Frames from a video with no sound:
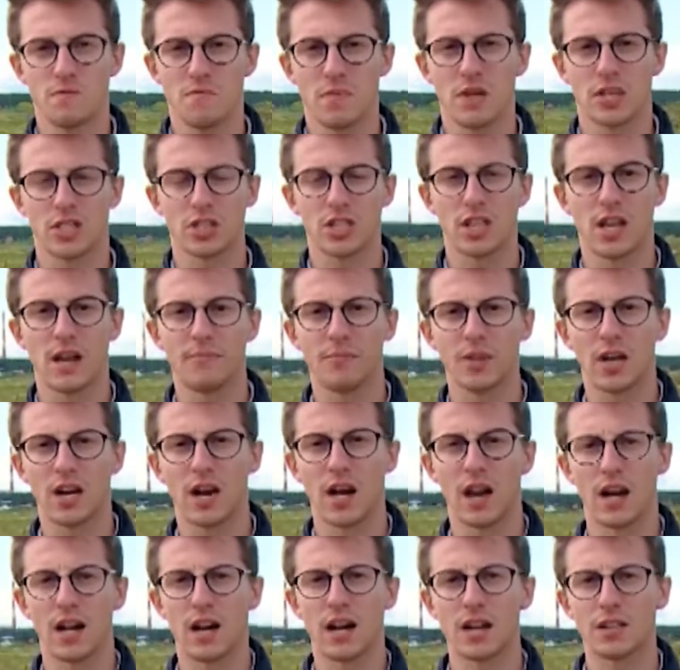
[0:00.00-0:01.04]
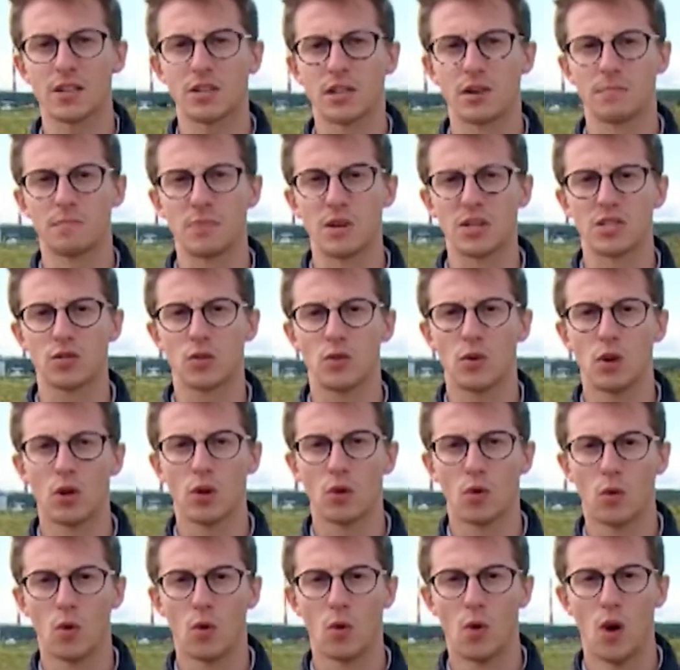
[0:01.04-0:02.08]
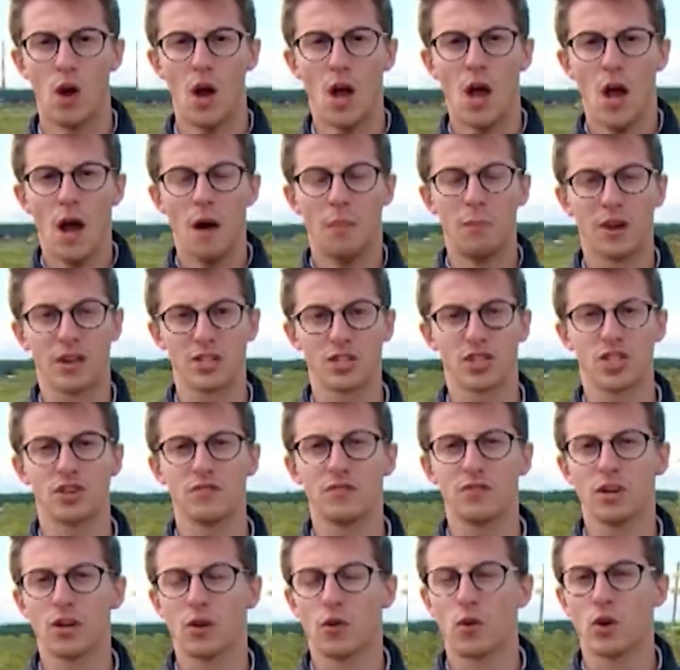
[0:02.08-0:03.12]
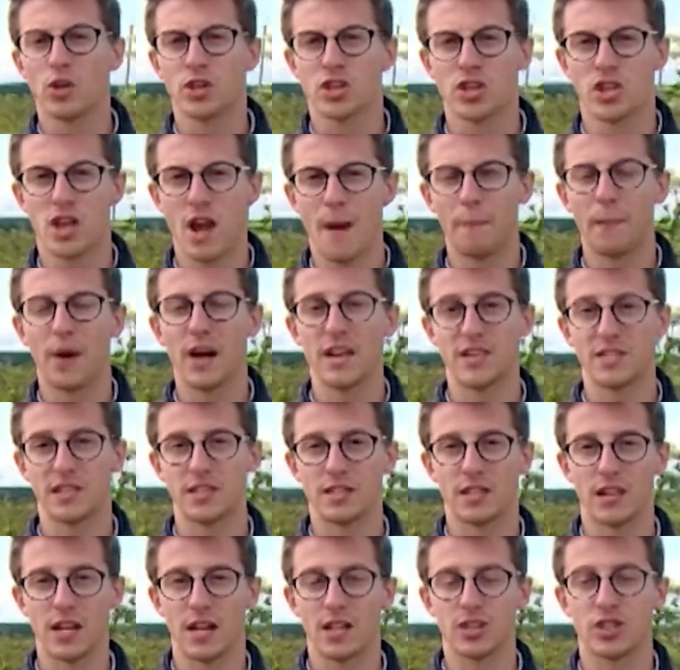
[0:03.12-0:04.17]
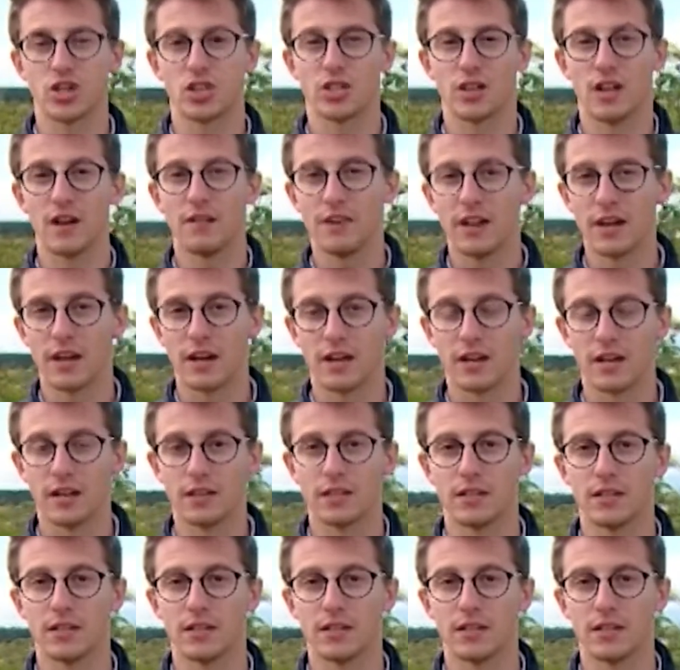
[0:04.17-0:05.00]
масштабный характер, поскольку борщевик очень опасен для человека.